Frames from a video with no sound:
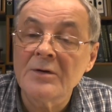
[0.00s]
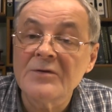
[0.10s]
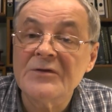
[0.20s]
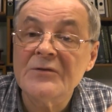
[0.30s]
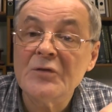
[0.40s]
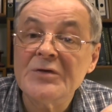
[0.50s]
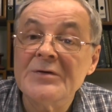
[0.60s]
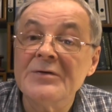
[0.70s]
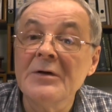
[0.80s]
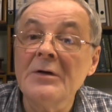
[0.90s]
чего не
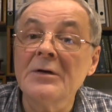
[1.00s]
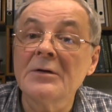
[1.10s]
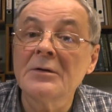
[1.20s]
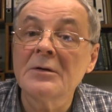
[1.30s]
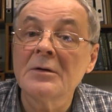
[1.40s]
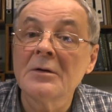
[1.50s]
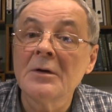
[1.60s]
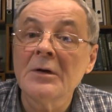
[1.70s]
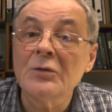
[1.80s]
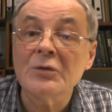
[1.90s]
делает,
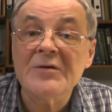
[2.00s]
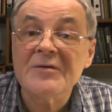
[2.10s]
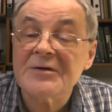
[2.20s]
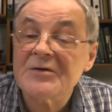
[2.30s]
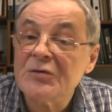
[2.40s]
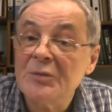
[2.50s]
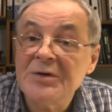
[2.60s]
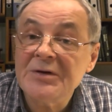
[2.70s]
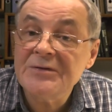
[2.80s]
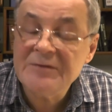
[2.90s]
ну, наверное, чтобы
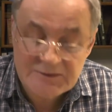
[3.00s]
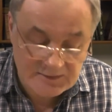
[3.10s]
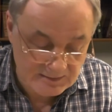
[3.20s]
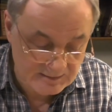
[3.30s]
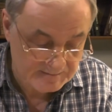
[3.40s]
не отвечать.